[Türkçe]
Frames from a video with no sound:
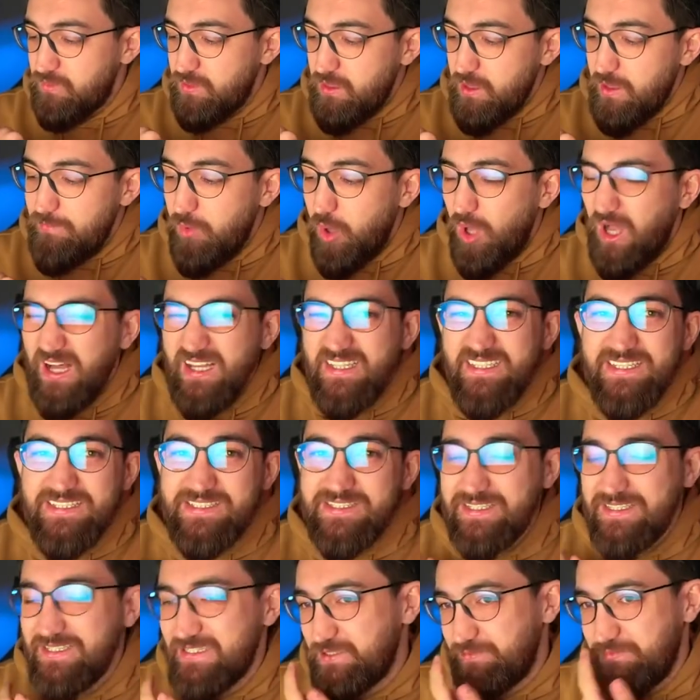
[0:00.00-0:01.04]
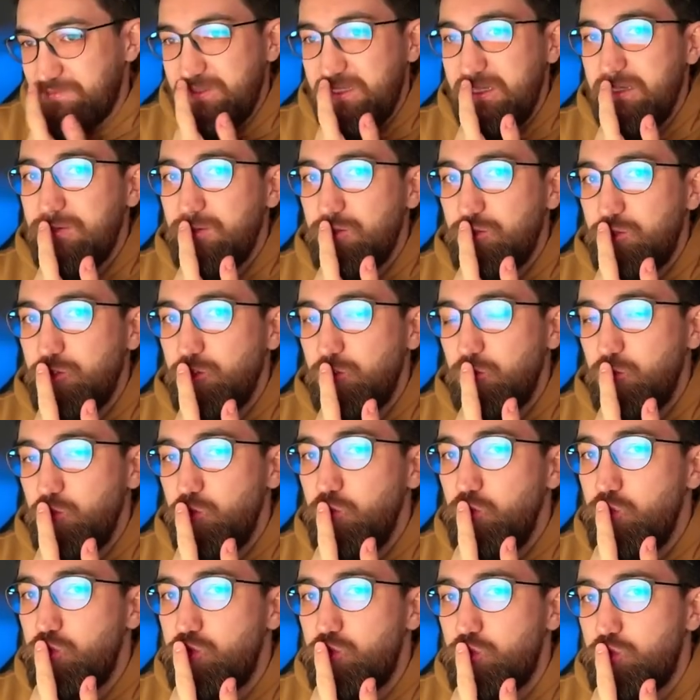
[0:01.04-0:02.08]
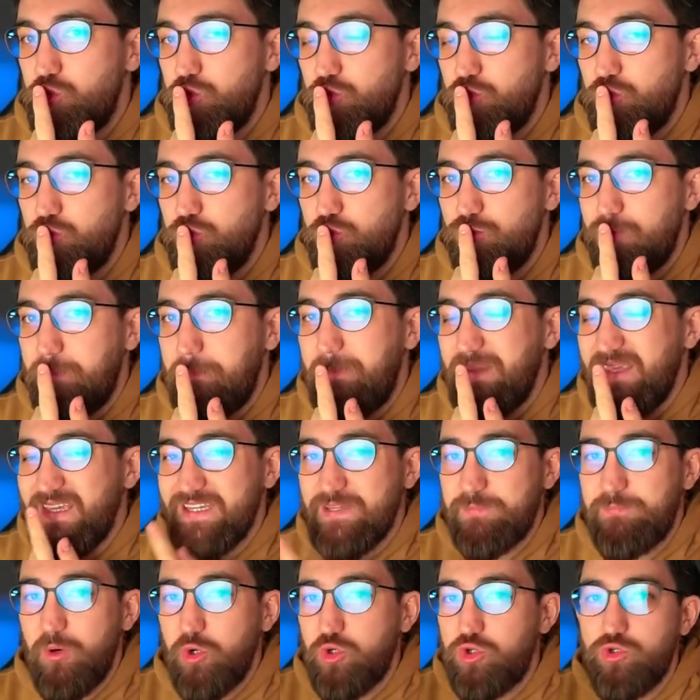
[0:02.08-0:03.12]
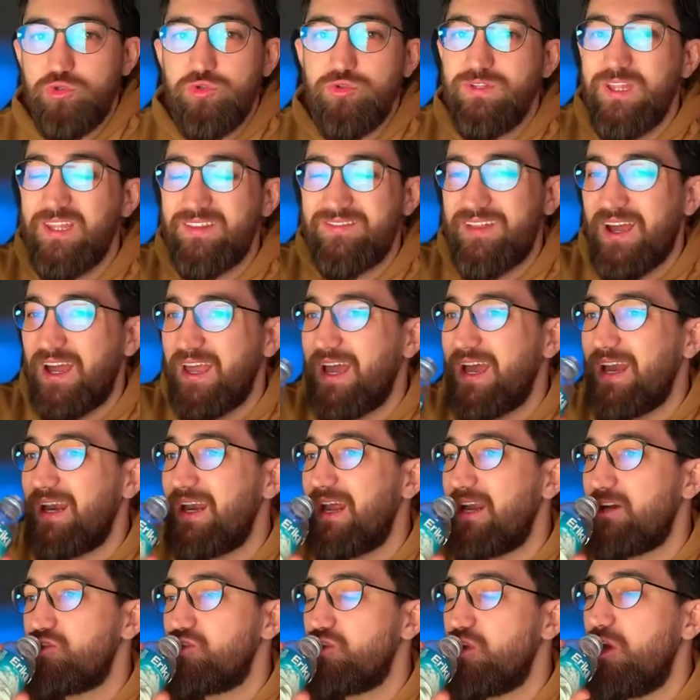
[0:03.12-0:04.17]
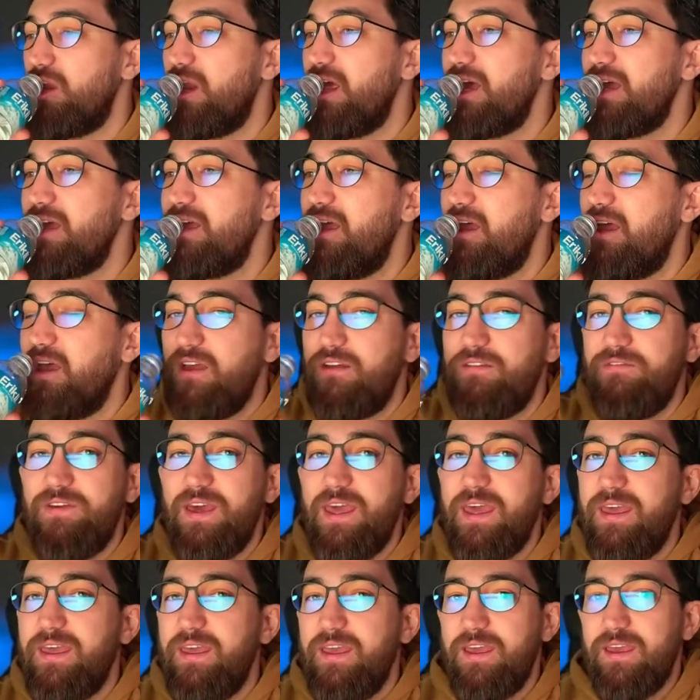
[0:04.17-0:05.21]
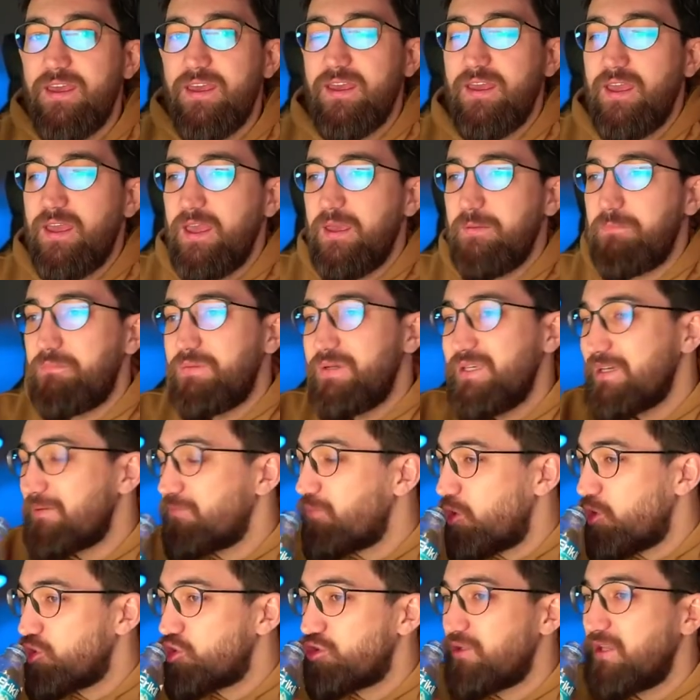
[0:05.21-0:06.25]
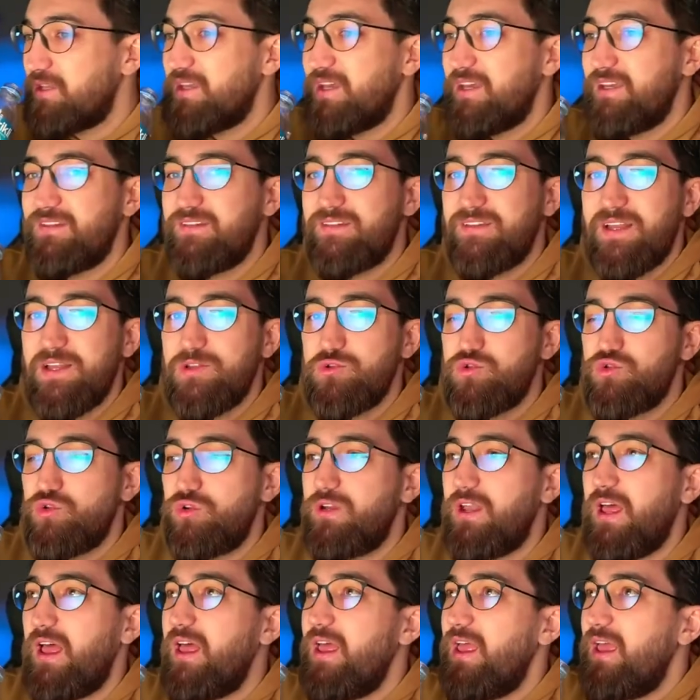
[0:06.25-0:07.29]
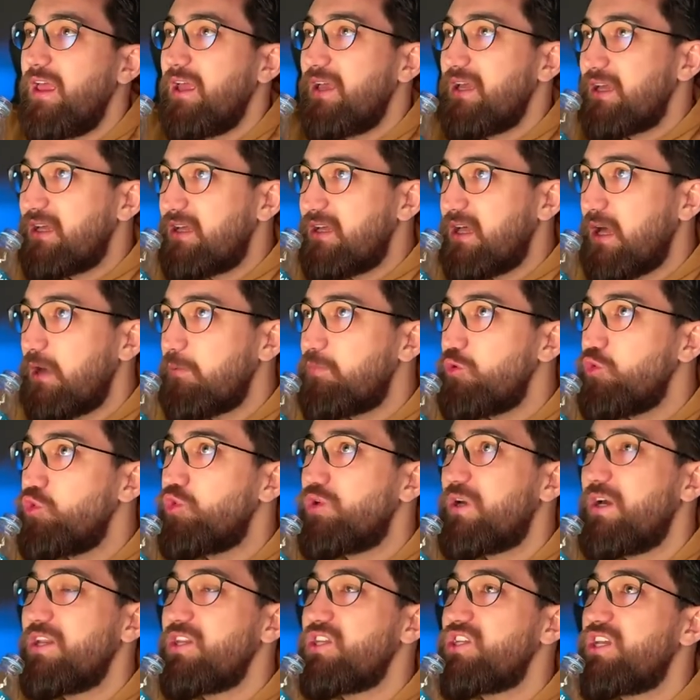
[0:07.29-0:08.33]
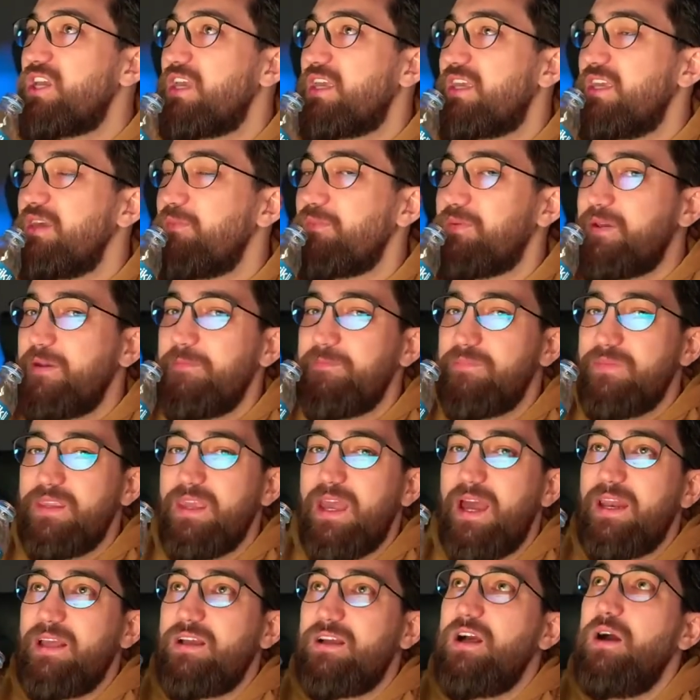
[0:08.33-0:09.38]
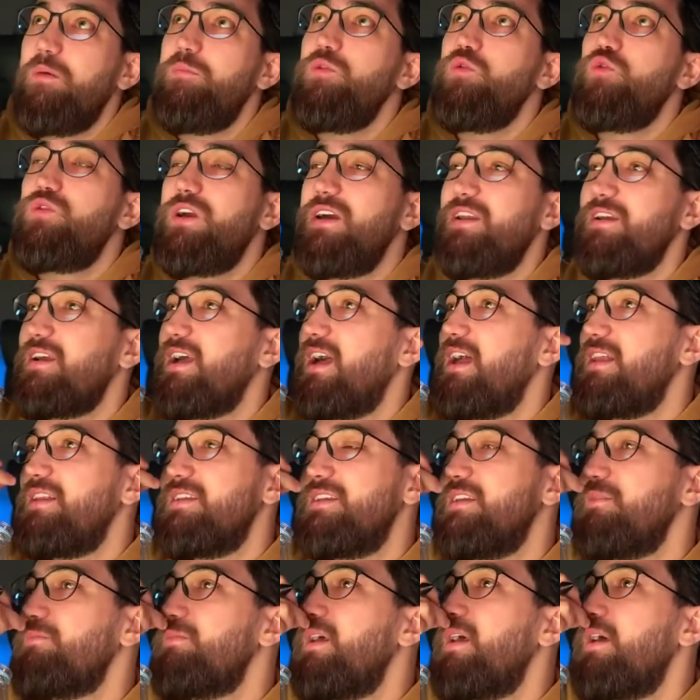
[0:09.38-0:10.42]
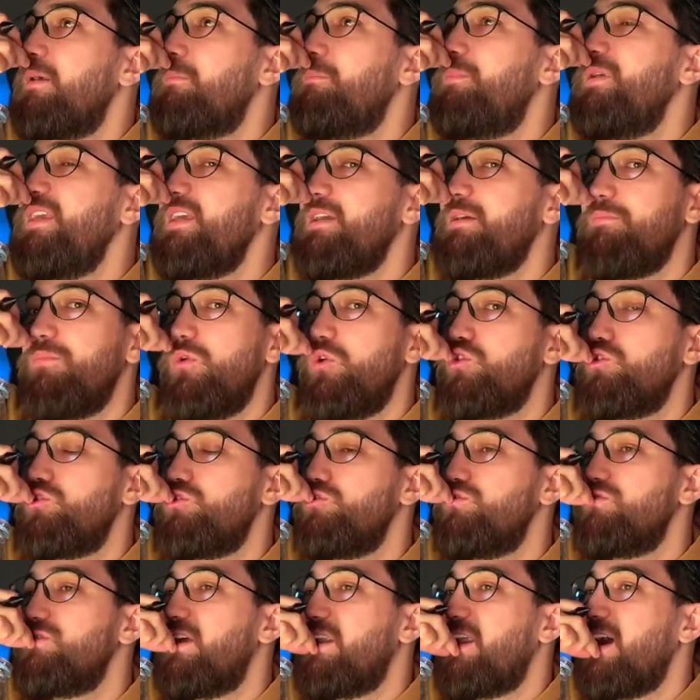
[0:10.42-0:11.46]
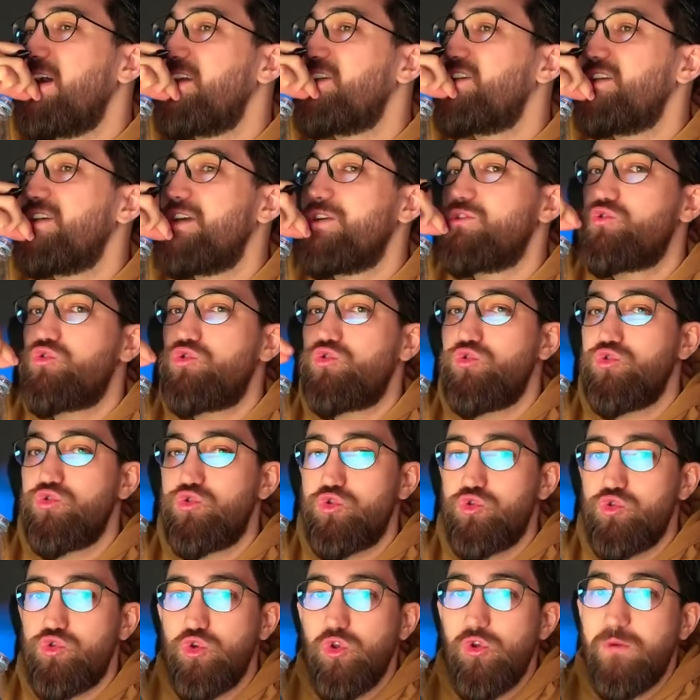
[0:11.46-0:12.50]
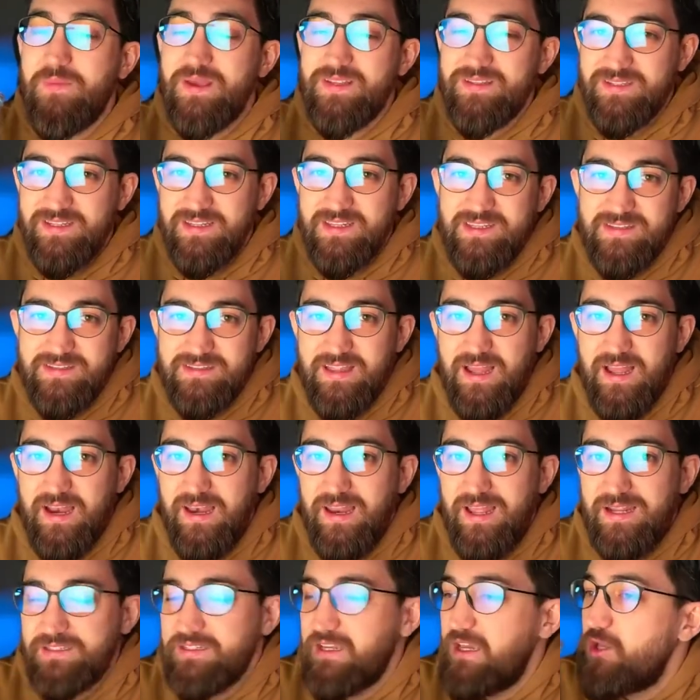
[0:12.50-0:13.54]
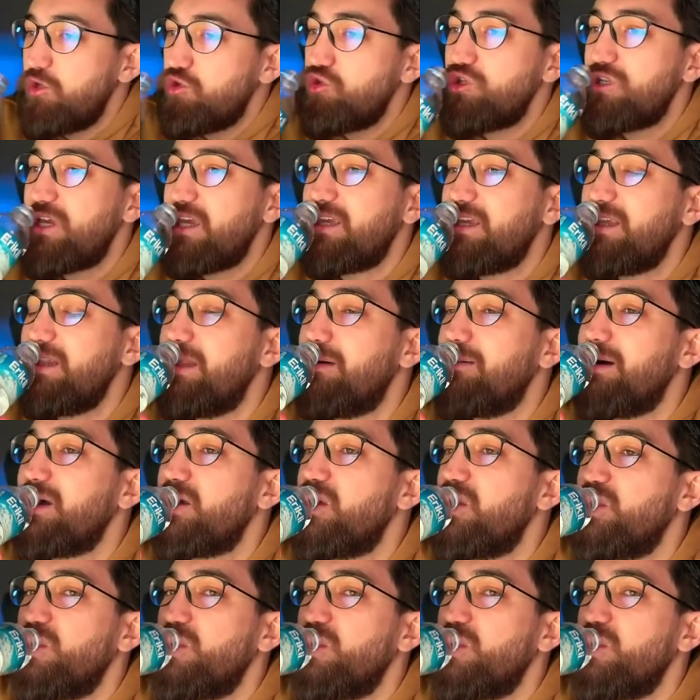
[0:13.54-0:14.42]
bu ağız kısmını şu üst bıyık boşluğuna dayarlar şöyle ve e, bıyık boşluğuna dayadıktan sonra kabı yukarı çekip yani kabı yukarı kaldırıp bıyık boşluğundan aşağı su süzülmesini isterler. Şu şekilde bak.